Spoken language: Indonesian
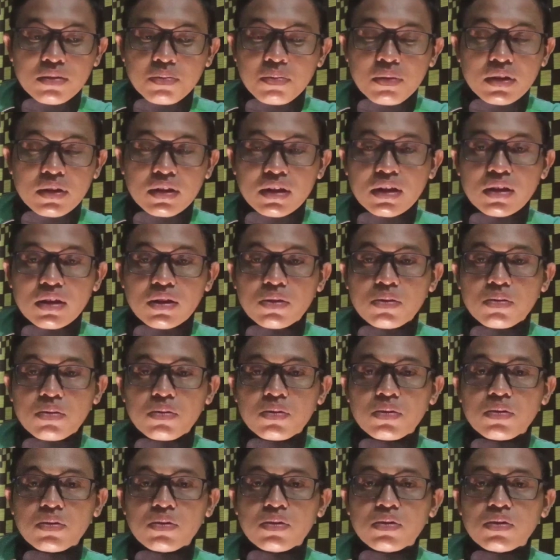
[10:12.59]
seperti itu
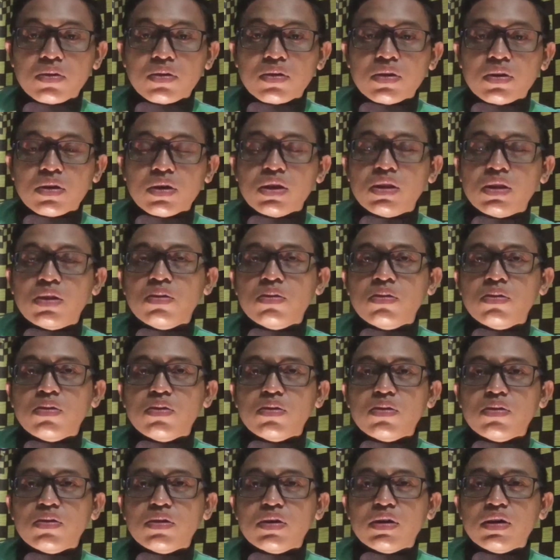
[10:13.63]
itu
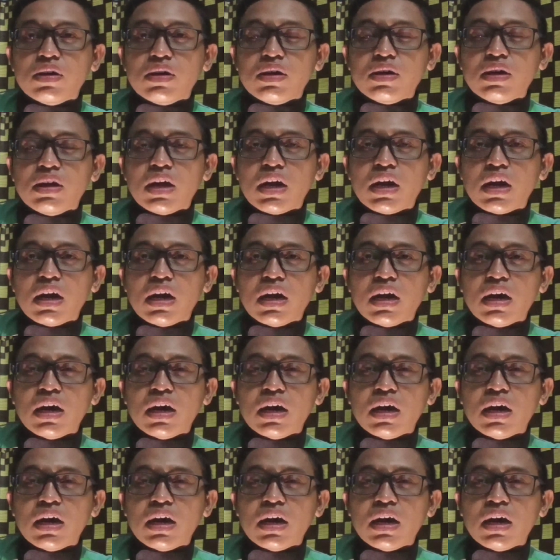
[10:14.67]
ya